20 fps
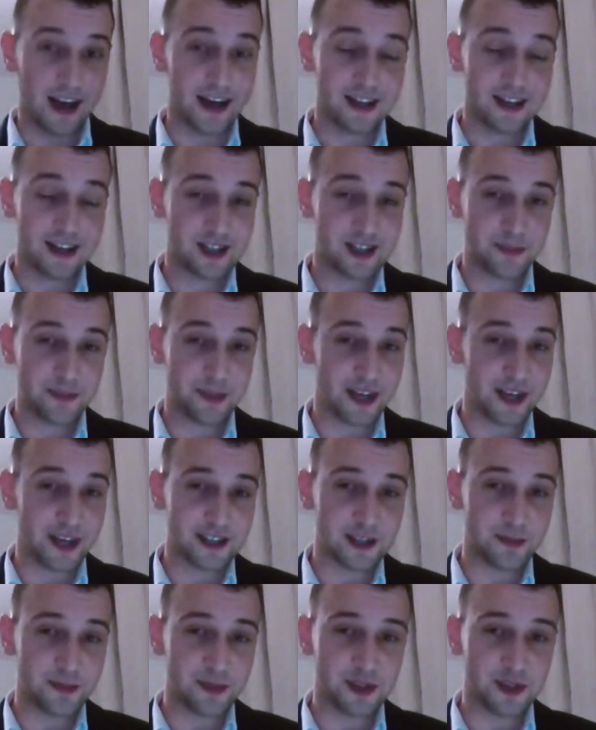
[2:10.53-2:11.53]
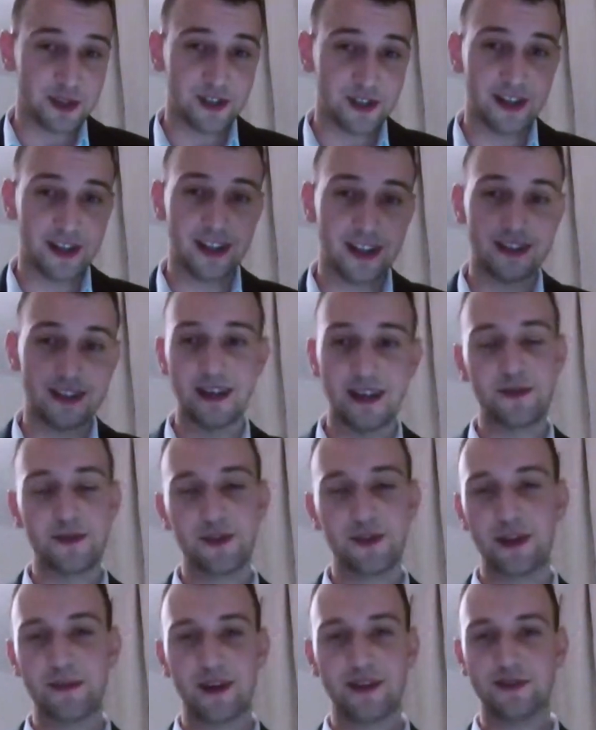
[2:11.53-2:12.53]
A jeszcze 550 lat
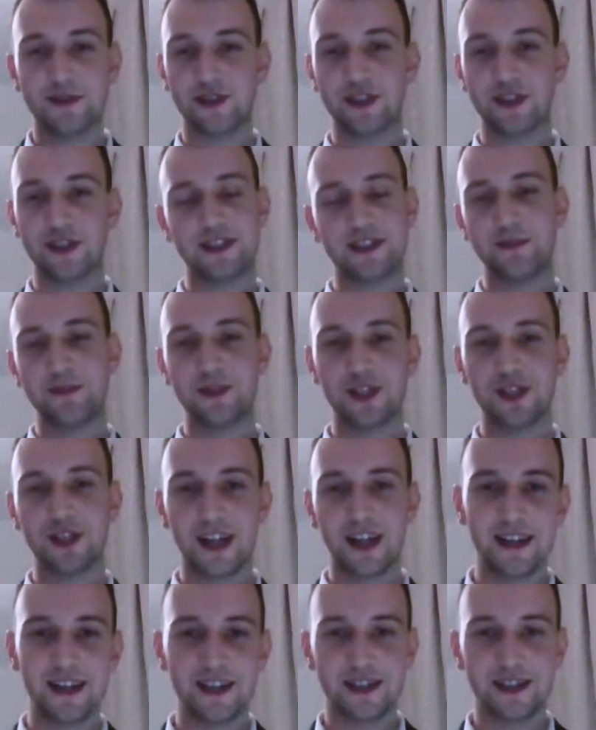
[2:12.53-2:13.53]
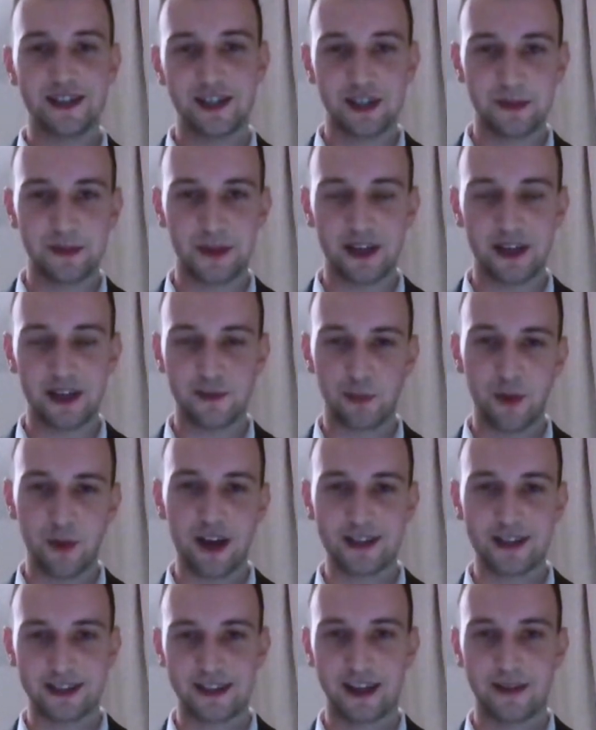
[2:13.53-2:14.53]
temu niemal wszyscy myśleli, że Ziemia jest
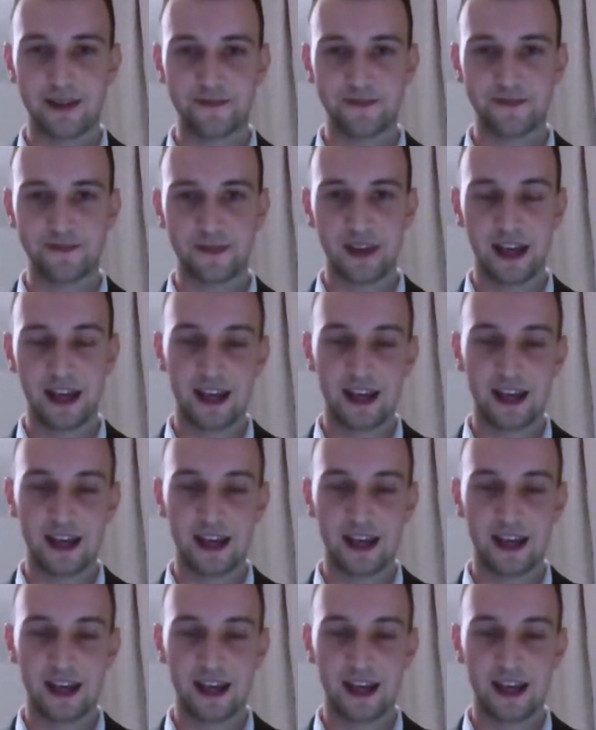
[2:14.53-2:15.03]
płaska.